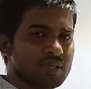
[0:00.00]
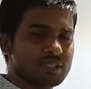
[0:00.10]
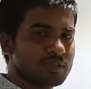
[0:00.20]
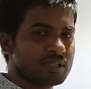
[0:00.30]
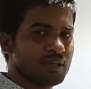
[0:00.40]
मैं
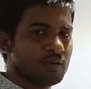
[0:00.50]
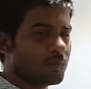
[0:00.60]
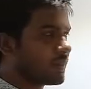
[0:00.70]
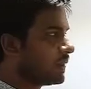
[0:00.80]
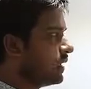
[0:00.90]
समझता
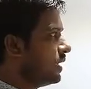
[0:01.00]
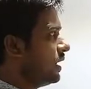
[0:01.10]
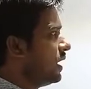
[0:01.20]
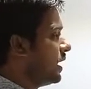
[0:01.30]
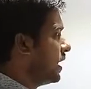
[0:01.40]
हूँ
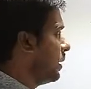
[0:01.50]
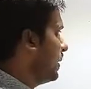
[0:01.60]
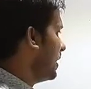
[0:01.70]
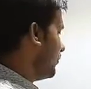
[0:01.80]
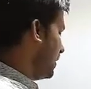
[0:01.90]
अब
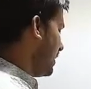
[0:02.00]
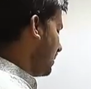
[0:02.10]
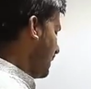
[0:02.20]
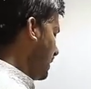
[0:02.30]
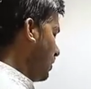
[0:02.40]
एक
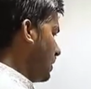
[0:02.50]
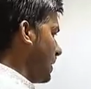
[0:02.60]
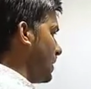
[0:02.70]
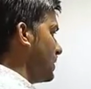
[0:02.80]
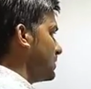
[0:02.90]
फिगर में और
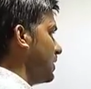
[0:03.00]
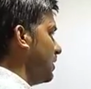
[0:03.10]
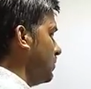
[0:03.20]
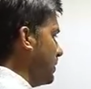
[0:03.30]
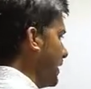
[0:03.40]
ड्रा करता हूँ